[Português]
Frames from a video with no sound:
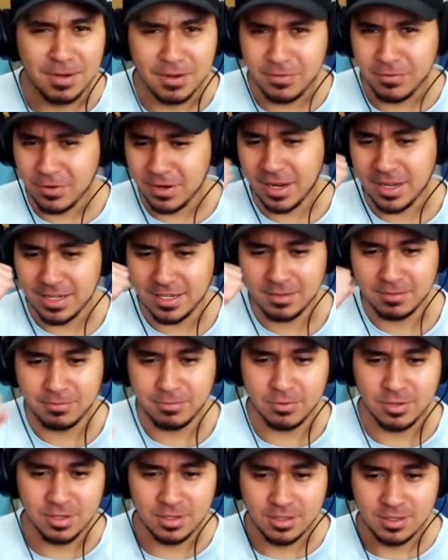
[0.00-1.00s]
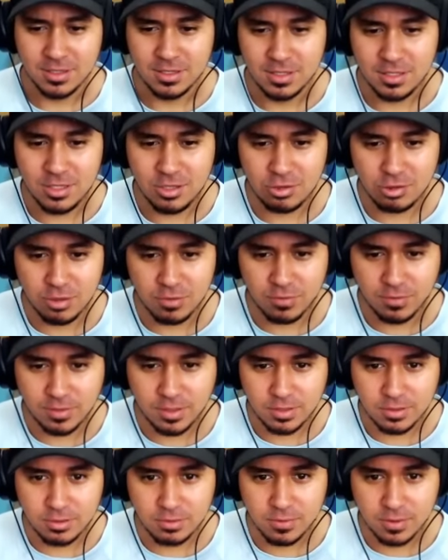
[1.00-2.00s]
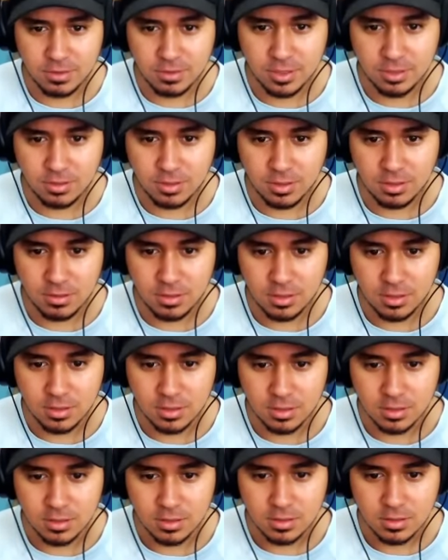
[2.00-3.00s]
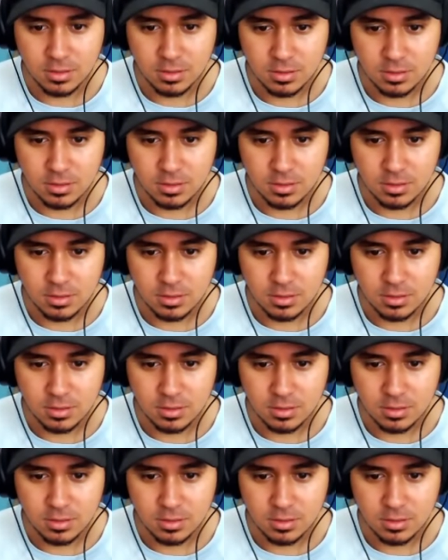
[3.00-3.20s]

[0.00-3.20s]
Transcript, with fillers: Mas foi, galera, foi. E de novo vou ter que surfar no Shadowton aqui, ó.